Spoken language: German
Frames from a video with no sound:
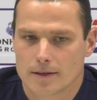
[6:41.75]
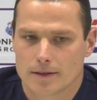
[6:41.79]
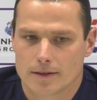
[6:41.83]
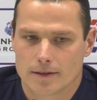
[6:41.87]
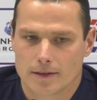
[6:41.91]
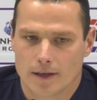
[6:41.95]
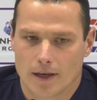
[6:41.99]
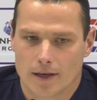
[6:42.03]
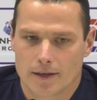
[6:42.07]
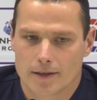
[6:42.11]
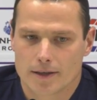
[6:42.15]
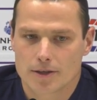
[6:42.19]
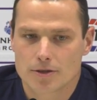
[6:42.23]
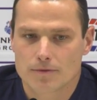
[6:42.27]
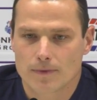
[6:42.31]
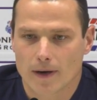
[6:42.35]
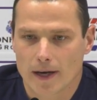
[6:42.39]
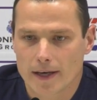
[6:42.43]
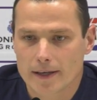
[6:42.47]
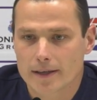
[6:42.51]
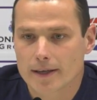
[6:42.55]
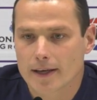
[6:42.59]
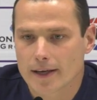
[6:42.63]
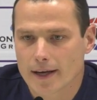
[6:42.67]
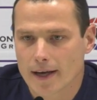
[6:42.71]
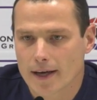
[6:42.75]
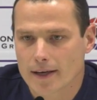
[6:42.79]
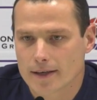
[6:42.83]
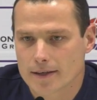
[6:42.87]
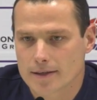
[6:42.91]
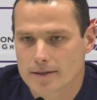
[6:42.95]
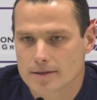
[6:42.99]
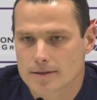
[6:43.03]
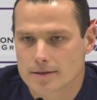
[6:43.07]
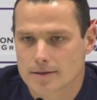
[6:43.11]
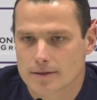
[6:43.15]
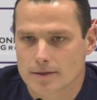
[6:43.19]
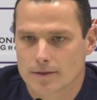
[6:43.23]
ja, nicht weitergegangen
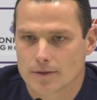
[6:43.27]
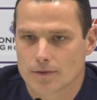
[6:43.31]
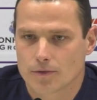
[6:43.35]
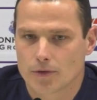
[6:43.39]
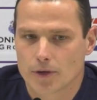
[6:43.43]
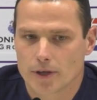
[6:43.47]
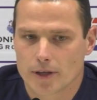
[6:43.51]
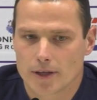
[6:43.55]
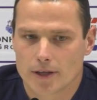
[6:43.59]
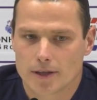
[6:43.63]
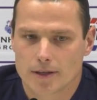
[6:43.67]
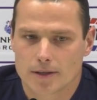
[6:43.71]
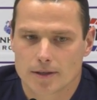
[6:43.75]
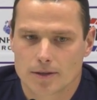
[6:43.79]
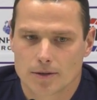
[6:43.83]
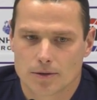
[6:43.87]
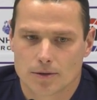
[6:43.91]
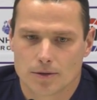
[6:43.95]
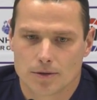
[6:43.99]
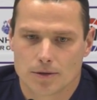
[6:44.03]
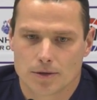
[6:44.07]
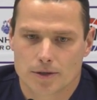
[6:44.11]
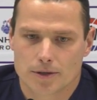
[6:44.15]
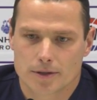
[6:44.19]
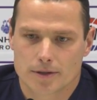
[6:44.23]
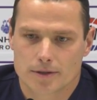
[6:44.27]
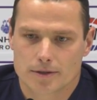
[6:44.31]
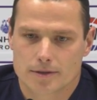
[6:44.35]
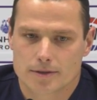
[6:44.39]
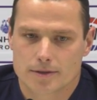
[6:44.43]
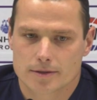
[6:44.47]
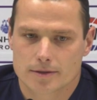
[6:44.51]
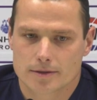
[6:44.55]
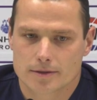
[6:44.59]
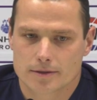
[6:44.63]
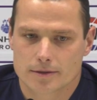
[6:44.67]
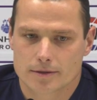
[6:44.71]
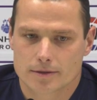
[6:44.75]
ist für ihn.
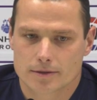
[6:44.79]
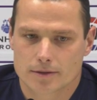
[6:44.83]
Und